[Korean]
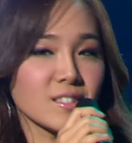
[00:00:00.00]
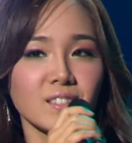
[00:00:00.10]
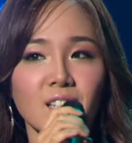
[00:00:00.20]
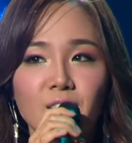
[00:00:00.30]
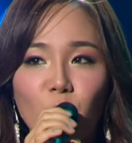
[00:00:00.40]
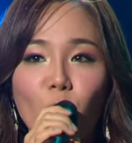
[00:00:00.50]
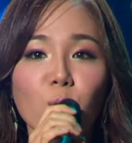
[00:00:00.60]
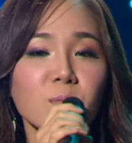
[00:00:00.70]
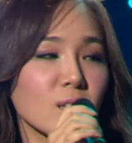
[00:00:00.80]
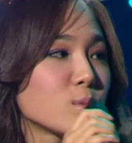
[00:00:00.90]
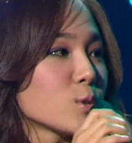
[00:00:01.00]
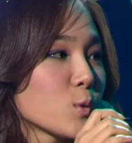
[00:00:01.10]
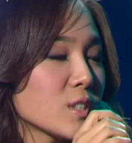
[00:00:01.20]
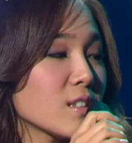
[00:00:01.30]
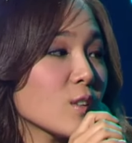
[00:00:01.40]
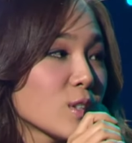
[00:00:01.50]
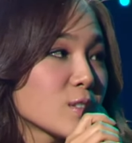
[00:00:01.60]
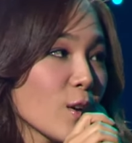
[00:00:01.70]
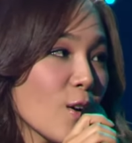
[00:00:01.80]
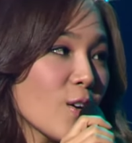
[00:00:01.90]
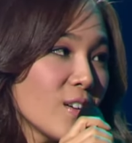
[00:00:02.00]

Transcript: 그 경험담을 또 실게 됐어요.